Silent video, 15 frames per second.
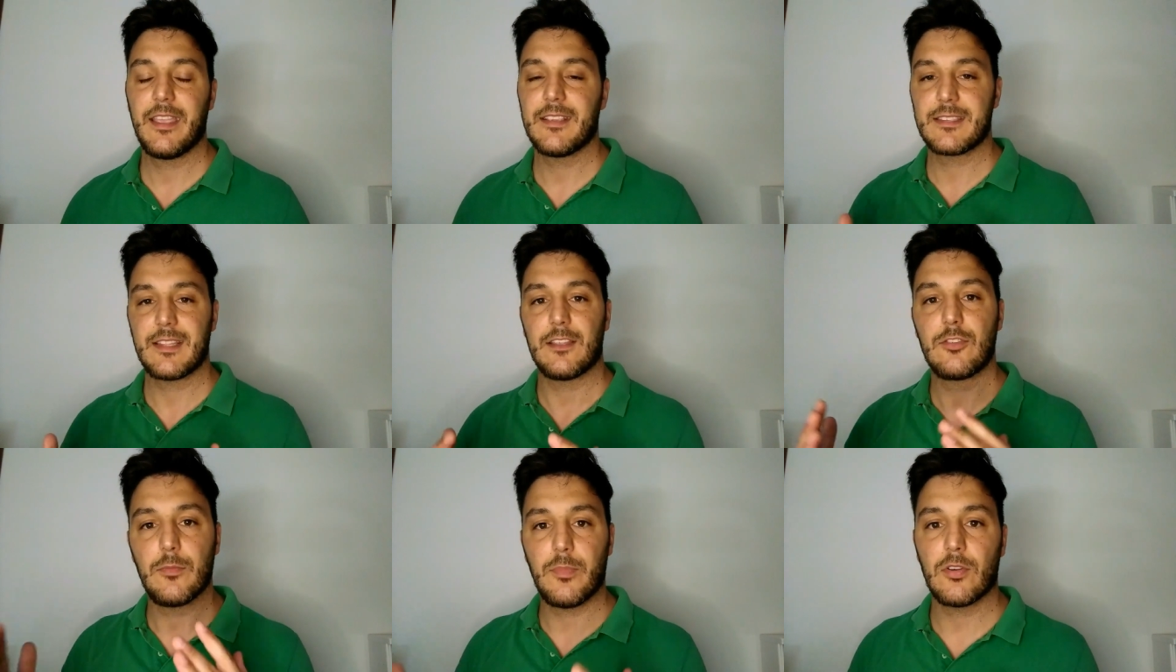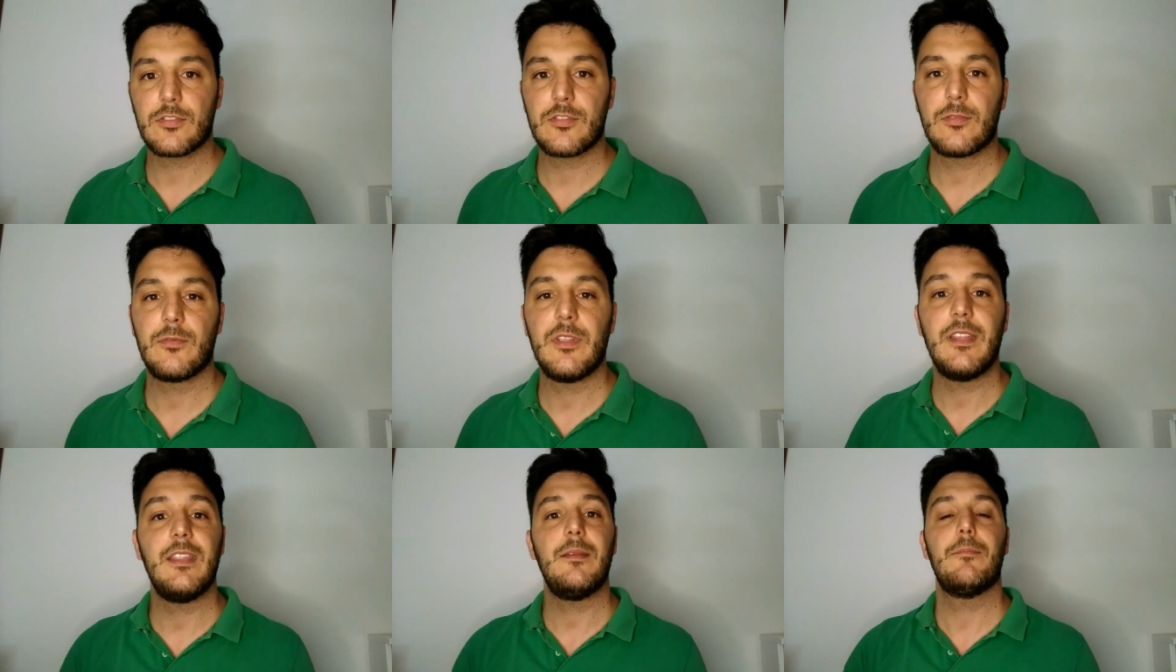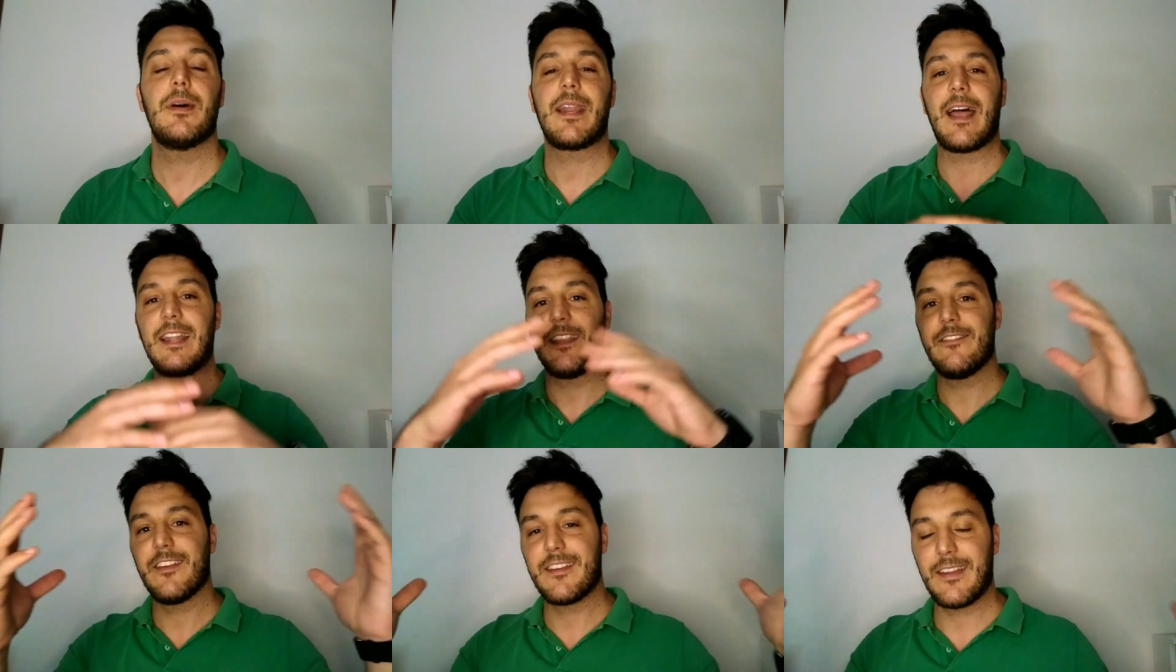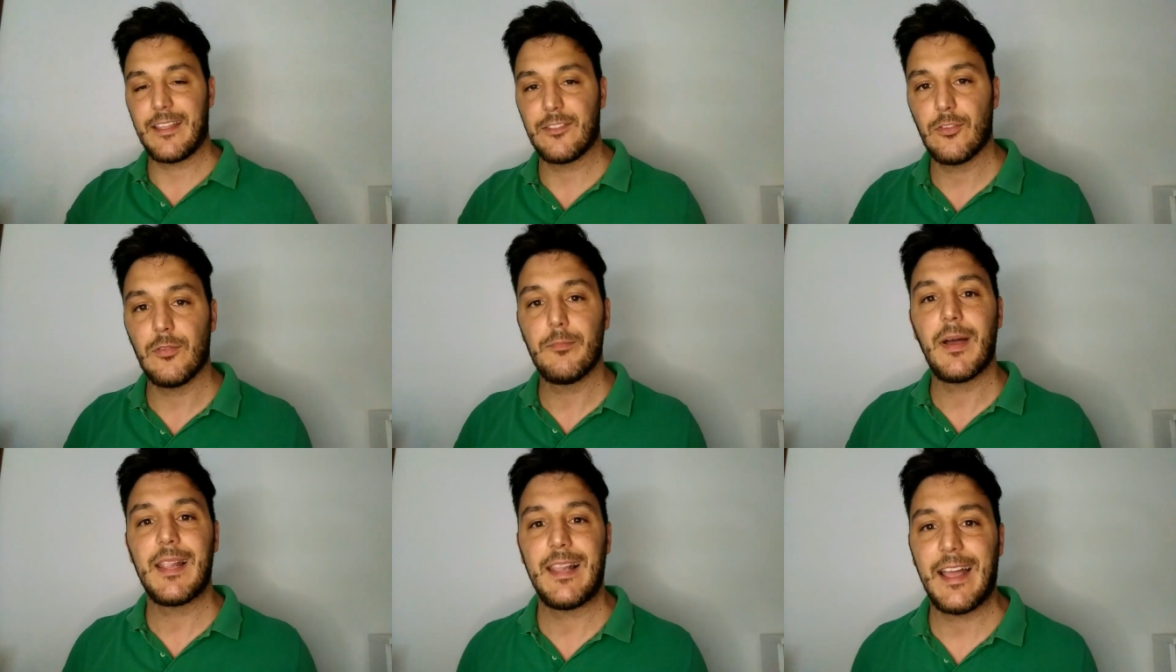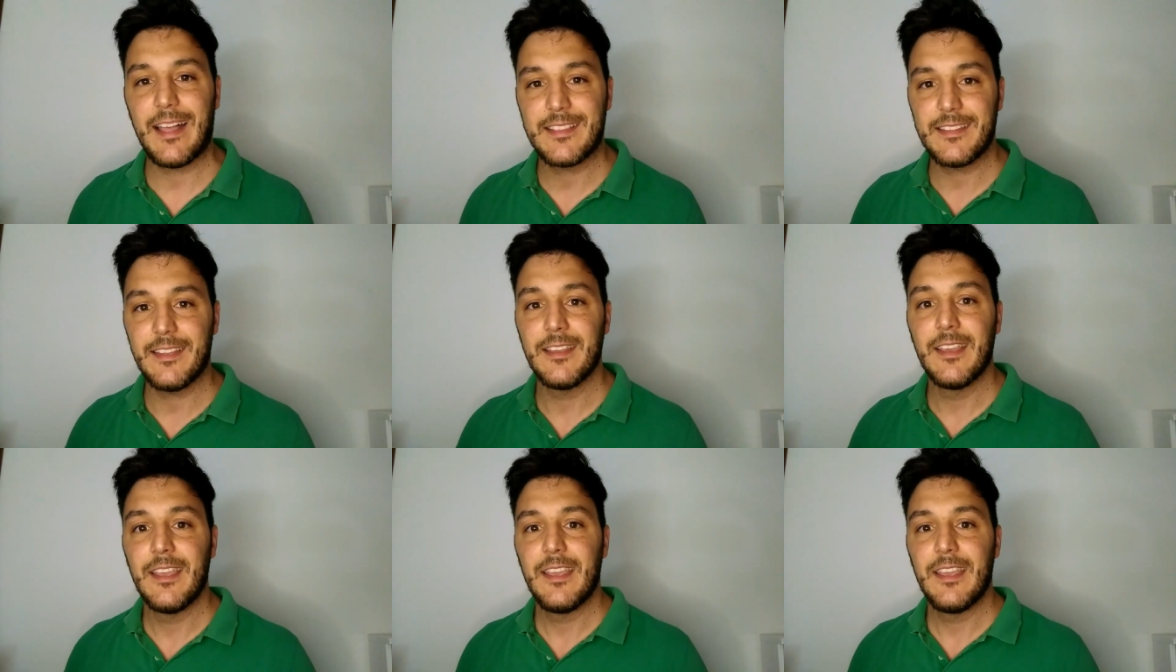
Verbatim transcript: che è stato posto, quindi i brani verranno ballati